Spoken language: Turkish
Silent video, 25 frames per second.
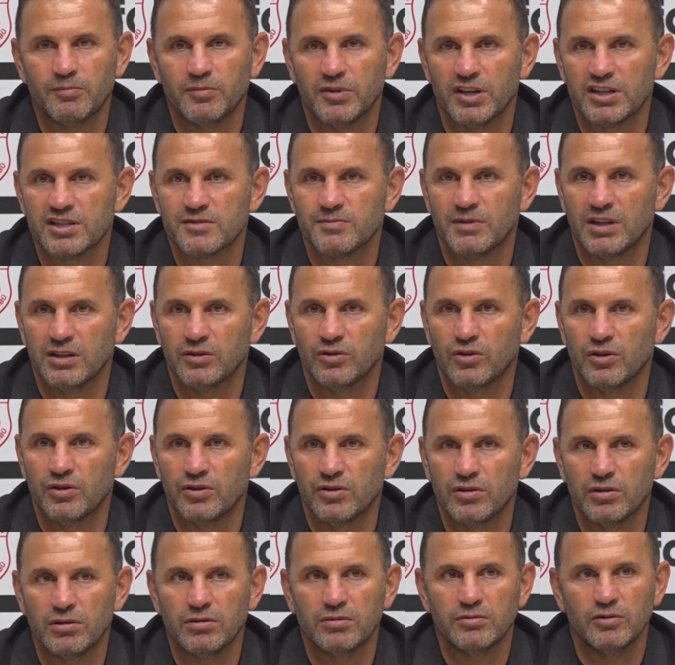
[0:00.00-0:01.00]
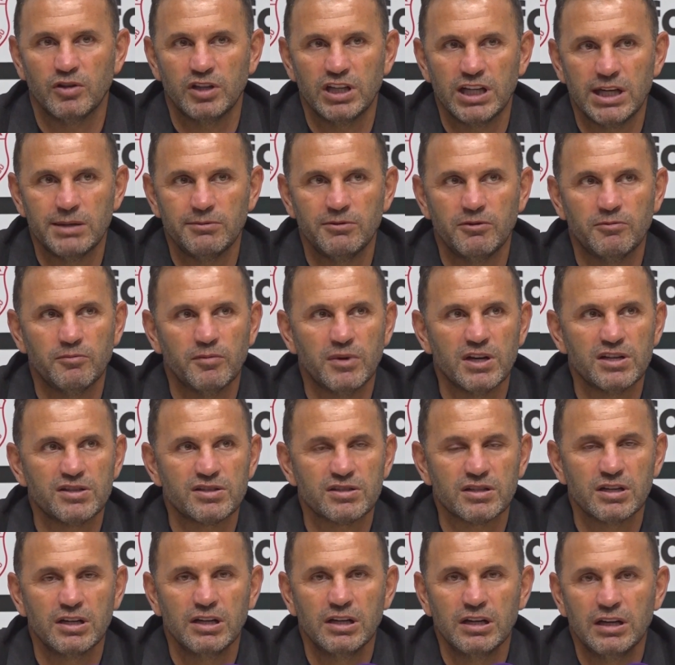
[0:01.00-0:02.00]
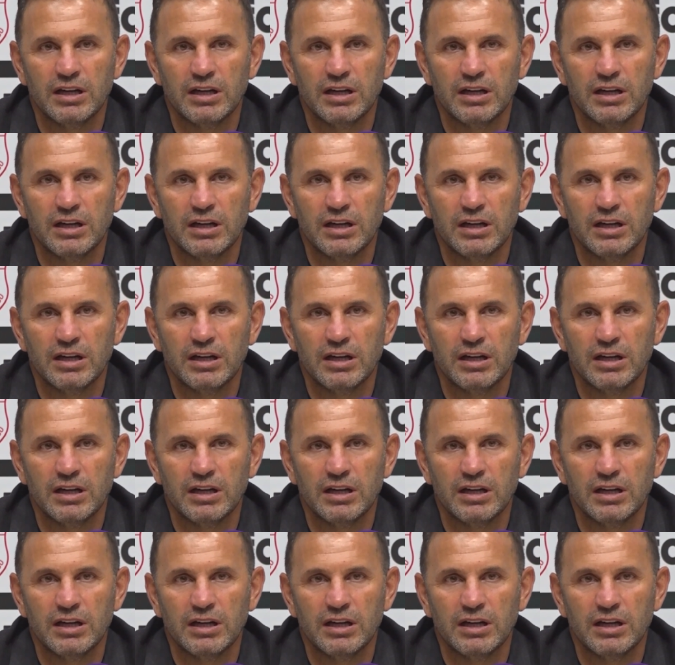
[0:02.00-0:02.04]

deplasmanda oynuyor. Önemli bir maç.